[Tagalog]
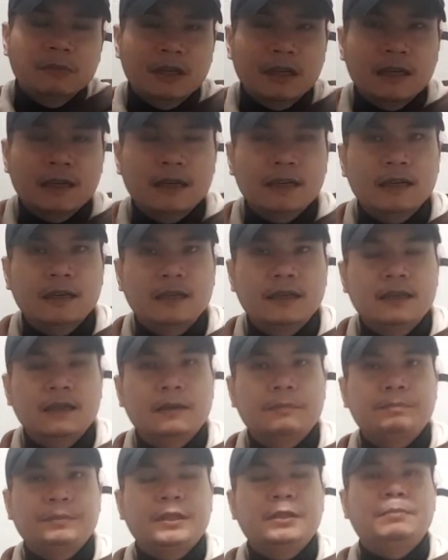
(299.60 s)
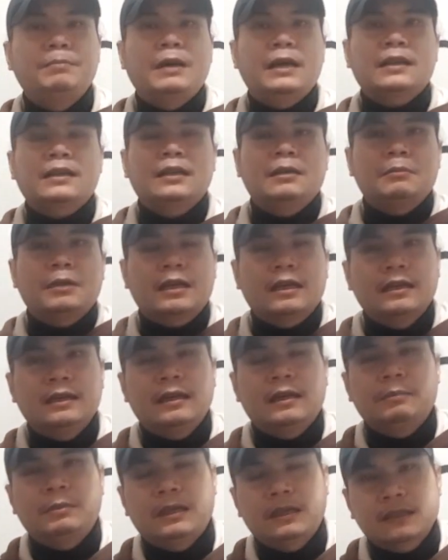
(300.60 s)
mga feedback na
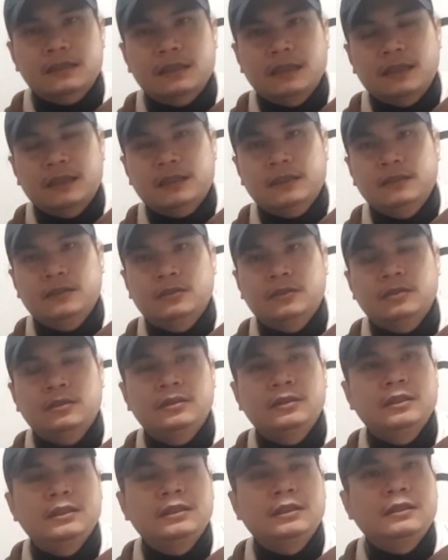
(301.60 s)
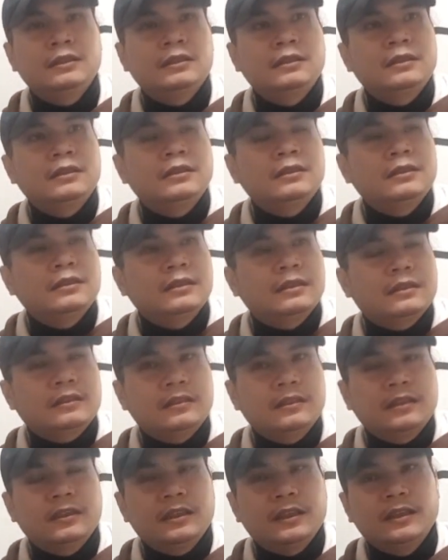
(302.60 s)
maganda para sa atin, no?
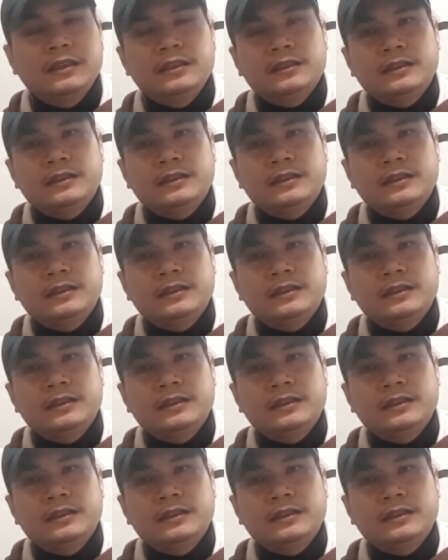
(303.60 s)
Kasi